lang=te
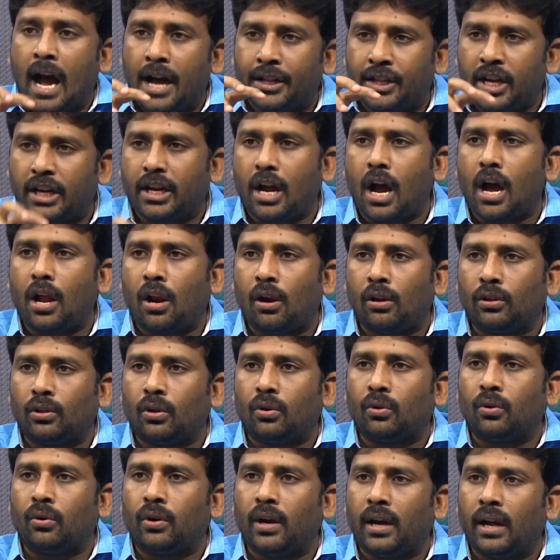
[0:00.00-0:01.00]
అధికారులతో
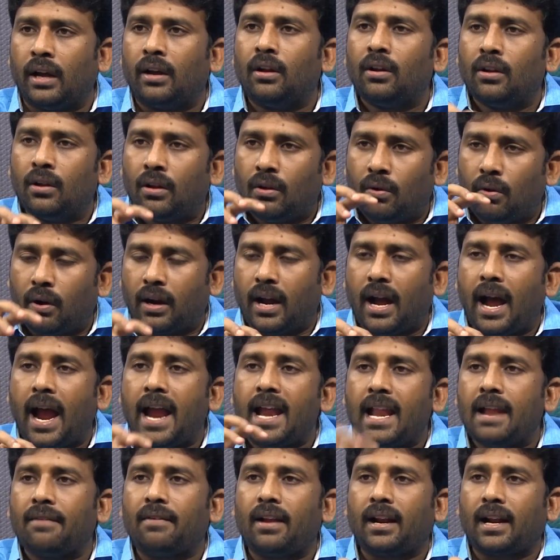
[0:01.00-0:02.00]
కూడిన ఒక హై
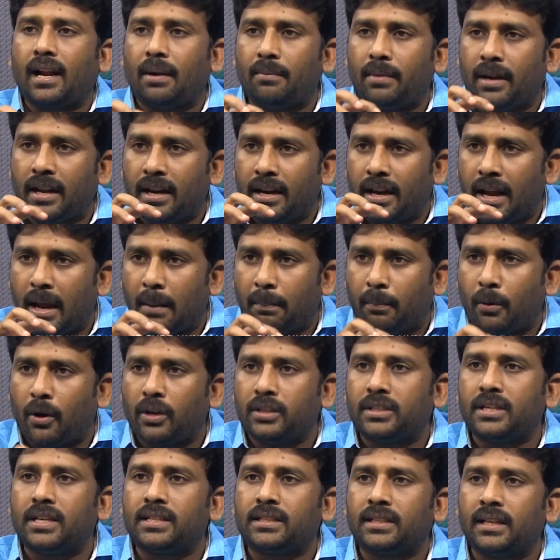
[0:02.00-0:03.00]
లెవెల్ కమిటీని
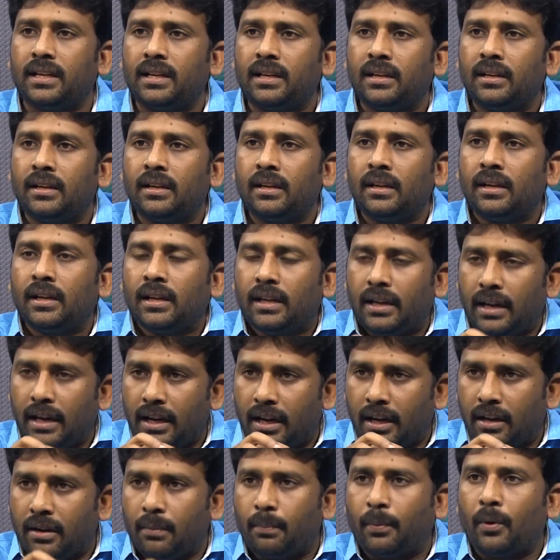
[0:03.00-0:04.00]
ఏర్పాటు చేసి
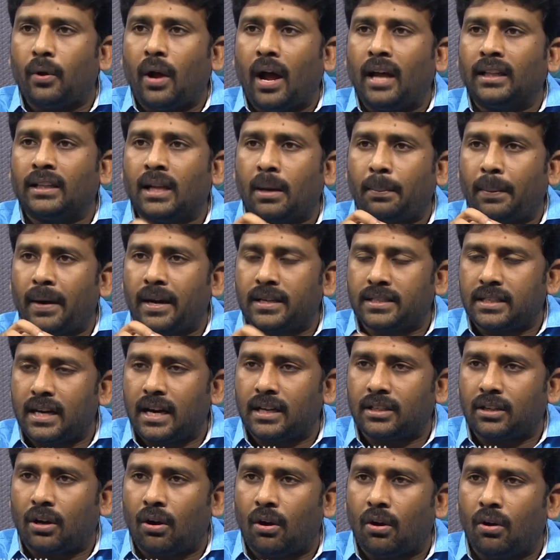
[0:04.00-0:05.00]
వీటికి ఇప్పుడు ఆంధ్రప్రదేశ్
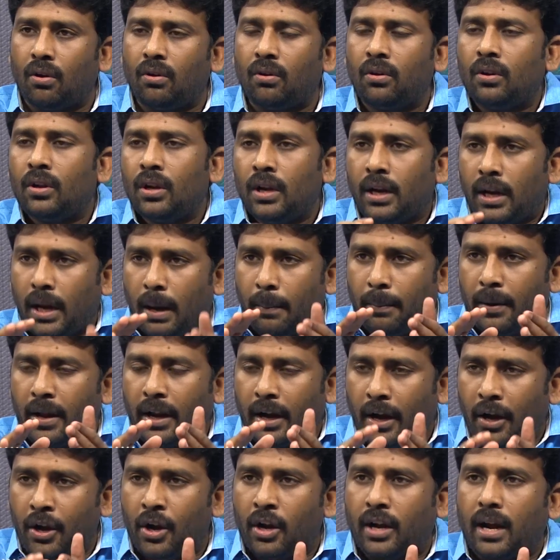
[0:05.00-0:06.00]
రాష్ట్రంలో ఇప్పుడు ఈ
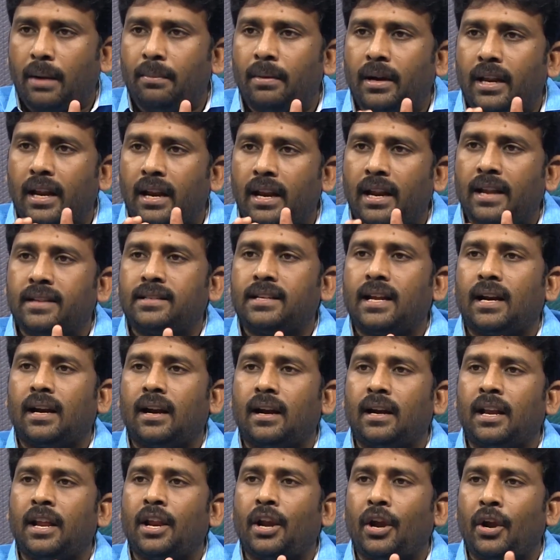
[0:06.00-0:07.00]
రెండు కమిటీలను వేశారు
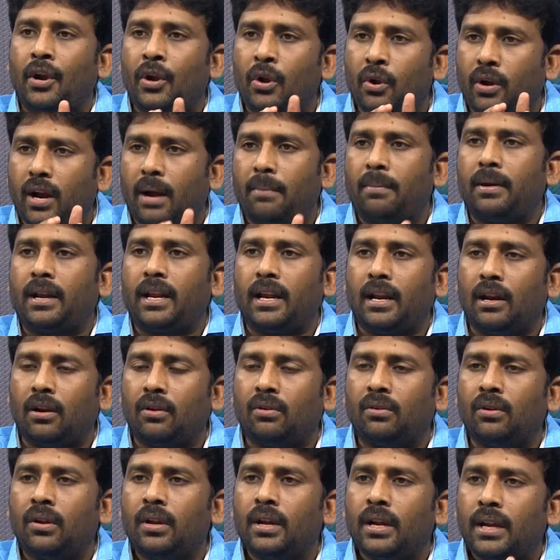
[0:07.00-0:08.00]
కాబట్టి రెండు
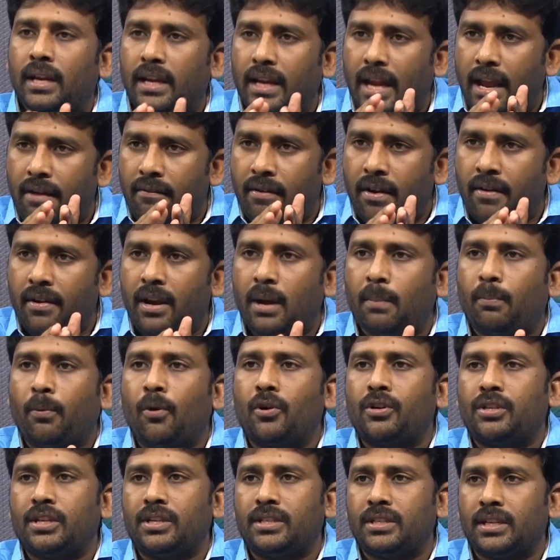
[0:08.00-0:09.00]
కమిటీలు ఏమేమి
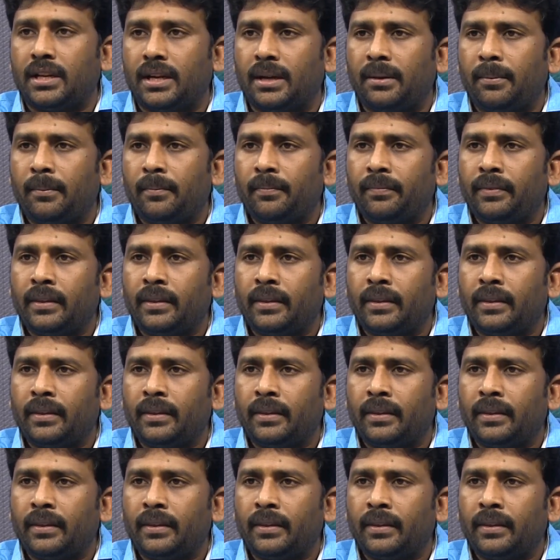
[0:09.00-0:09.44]
రిపోర్ట్స్ ఇచ్చినాయి